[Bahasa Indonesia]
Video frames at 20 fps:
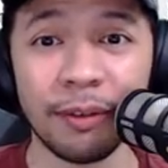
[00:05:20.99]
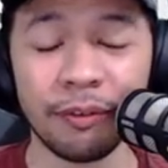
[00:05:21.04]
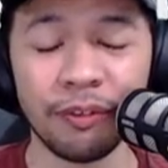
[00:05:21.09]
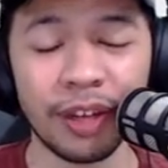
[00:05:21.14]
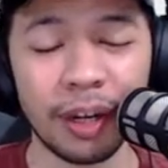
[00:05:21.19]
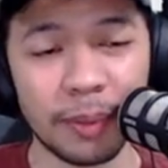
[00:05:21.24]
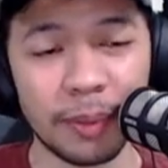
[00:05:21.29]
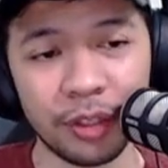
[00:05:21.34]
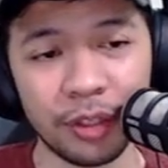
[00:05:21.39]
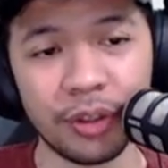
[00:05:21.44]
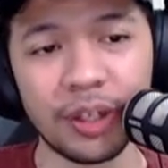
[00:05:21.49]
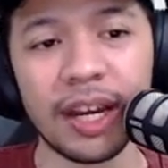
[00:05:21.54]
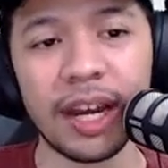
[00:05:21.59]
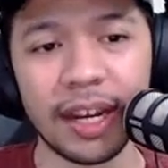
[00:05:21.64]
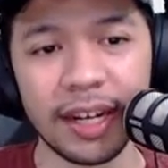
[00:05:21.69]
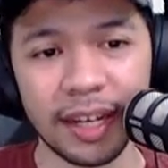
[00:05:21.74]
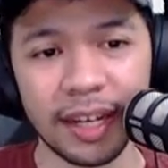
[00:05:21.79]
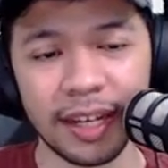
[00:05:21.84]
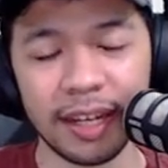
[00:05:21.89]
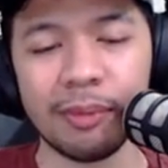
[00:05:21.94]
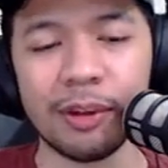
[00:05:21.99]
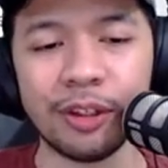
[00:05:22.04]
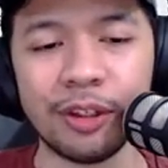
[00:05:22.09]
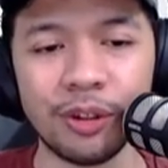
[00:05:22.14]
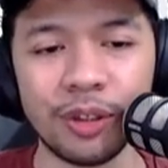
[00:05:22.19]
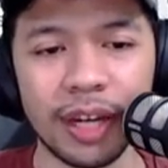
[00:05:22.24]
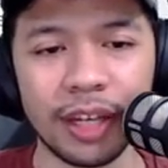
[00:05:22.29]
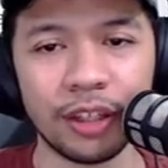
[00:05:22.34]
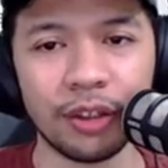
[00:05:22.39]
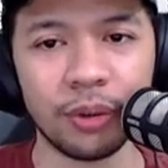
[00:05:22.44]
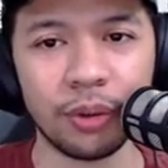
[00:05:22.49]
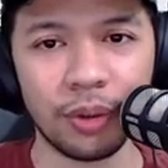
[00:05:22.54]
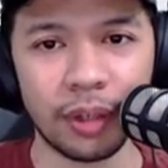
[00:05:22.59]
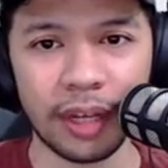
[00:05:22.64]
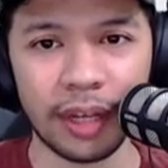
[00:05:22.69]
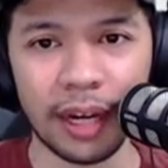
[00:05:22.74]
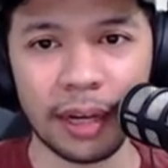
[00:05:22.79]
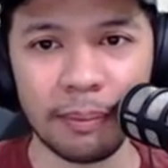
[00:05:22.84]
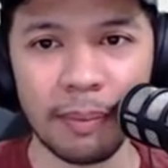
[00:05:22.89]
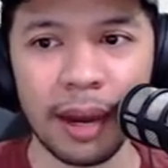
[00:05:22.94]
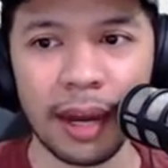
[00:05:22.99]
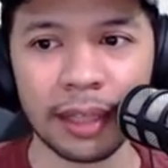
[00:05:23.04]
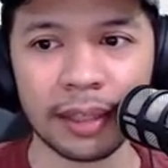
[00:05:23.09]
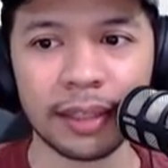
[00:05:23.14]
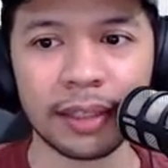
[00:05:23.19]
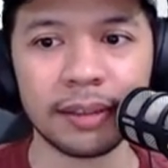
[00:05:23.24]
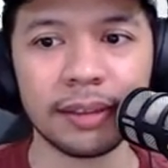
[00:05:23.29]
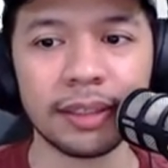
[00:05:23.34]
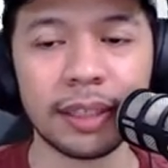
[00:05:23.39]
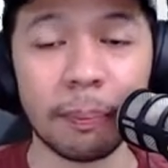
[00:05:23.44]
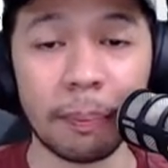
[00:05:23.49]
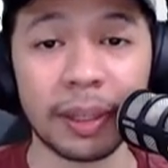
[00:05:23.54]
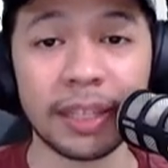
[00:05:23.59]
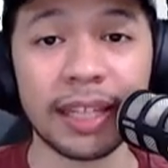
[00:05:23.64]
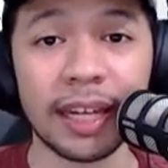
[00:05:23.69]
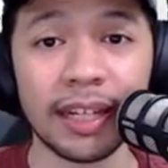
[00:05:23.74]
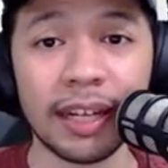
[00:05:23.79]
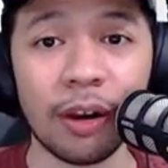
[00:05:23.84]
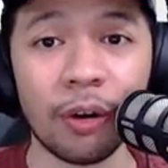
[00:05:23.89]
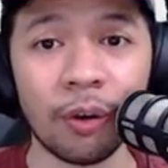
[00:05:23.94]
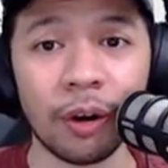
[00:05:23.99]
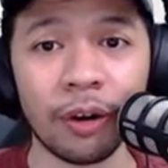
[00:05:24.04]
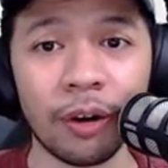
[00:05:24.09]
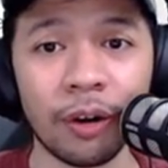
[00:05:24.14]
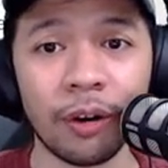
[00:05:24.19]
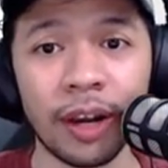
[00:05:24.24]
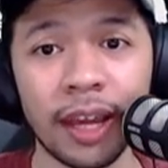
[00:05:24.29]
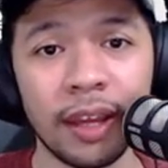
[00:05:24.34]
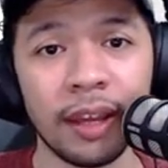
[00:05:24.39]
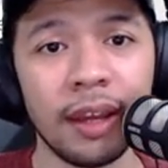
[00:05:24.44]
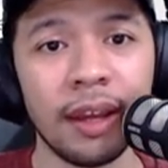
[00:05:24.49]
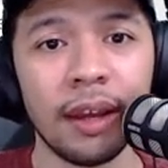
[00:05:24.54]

filmnya juga ada gamenya juga itu keren banget seperti yang dilakukan oleh